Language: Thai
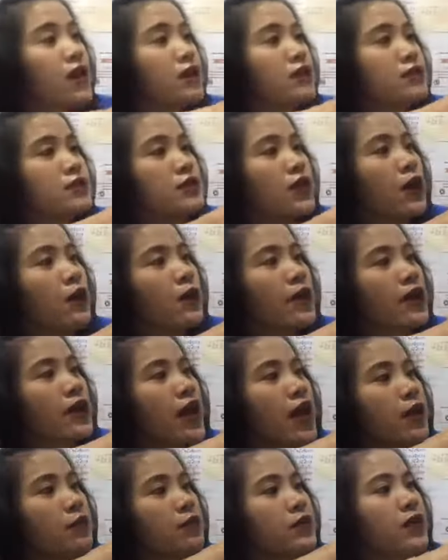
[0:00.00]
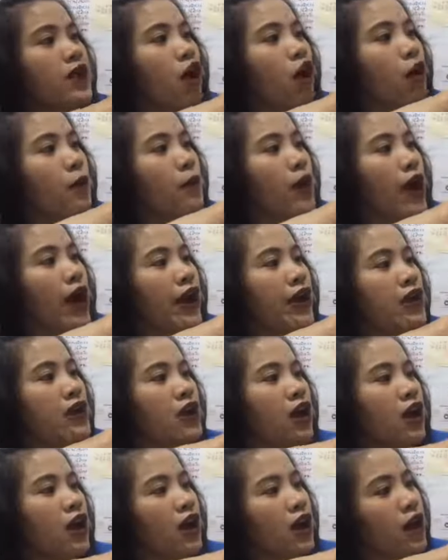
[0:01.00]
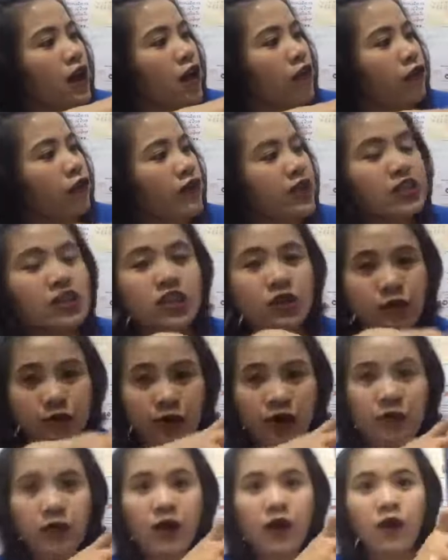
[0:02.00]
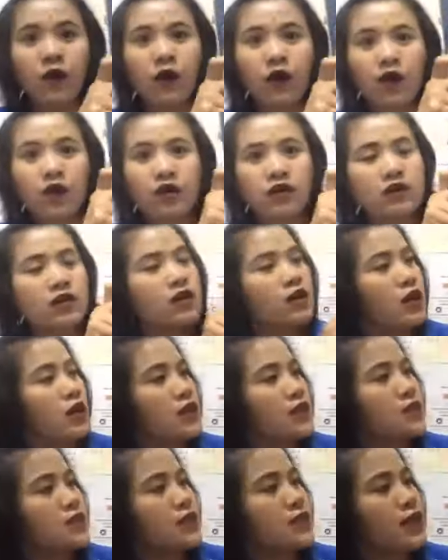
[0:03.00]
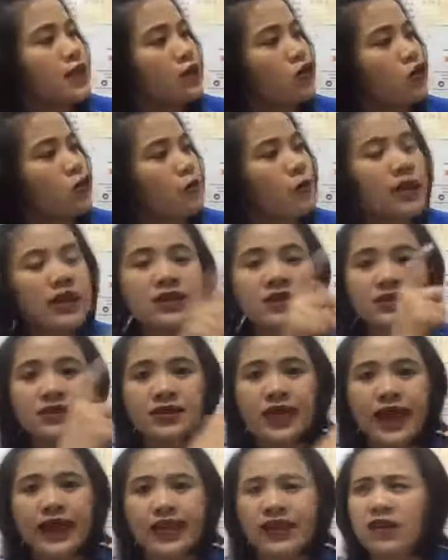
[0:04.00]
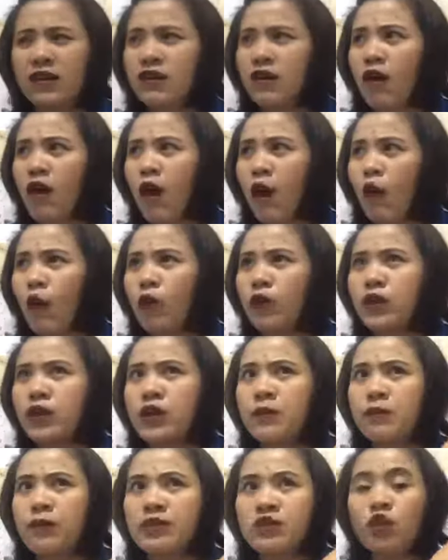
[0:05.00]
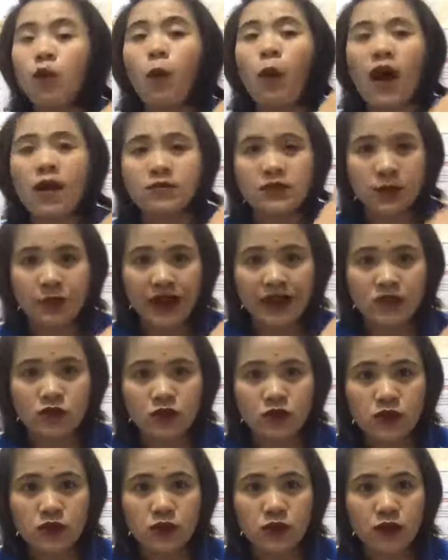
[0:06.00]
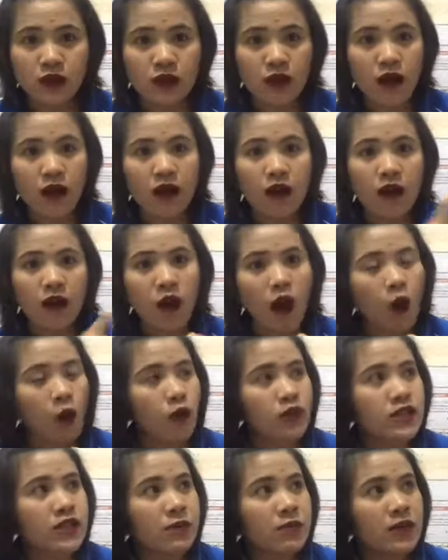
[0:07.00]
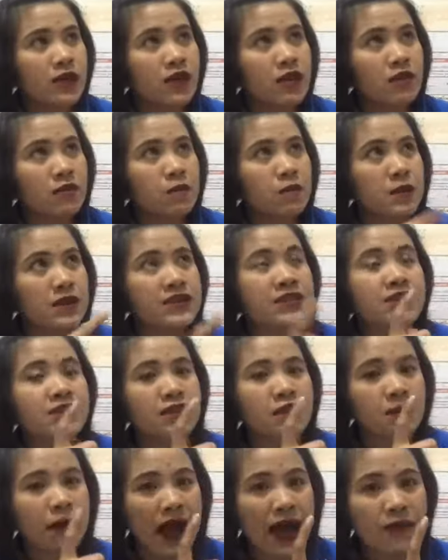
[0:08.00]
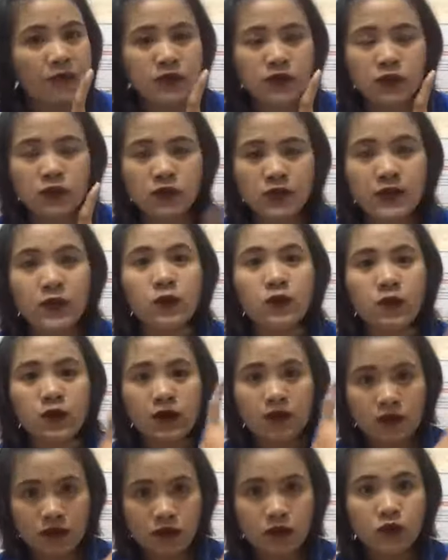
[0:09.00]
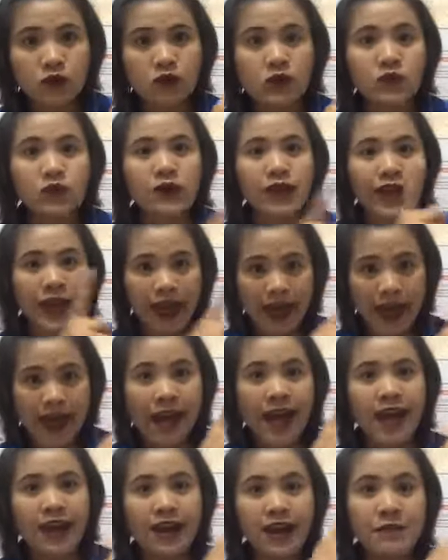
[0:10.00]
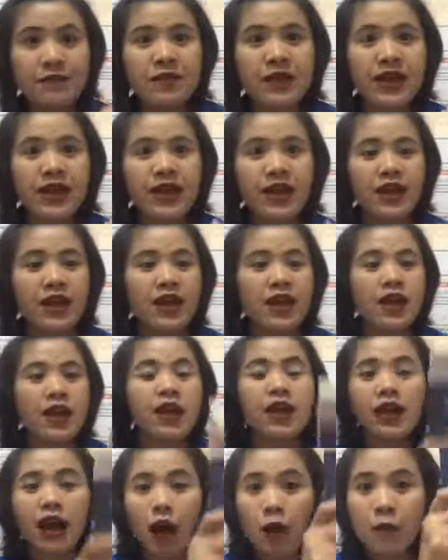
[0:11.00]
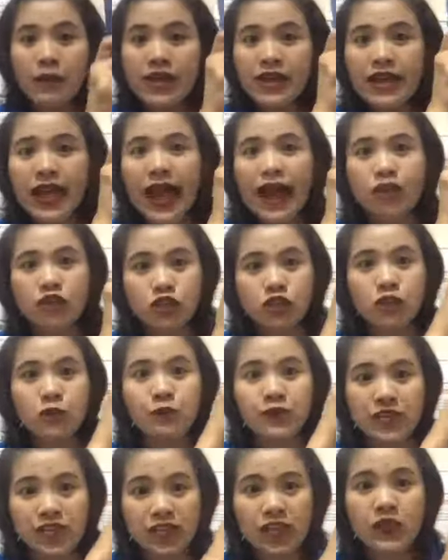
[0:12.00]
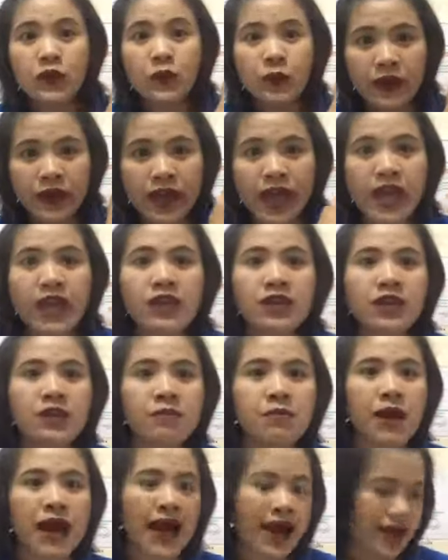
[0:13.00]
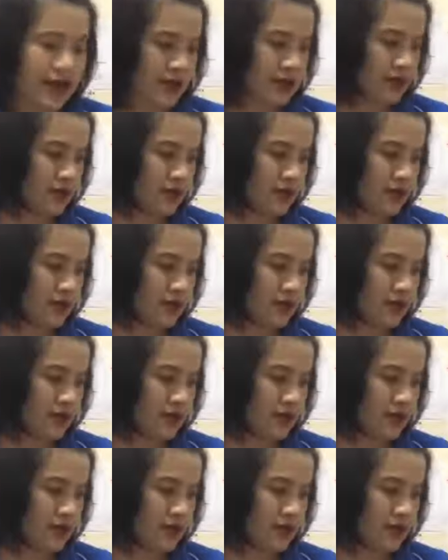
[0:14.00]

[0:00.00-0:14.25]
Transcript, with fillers: Seven Habits of Higher Effective People เจ็ดอุปนิสัยของคนที่ประสบความสำเร็จสูงสุดของคนที่มีประสิทธิภาพสูงสุดสูงสุดอ่าเล่มนี้เขามีกล่าวถึง Begin with the End in Mind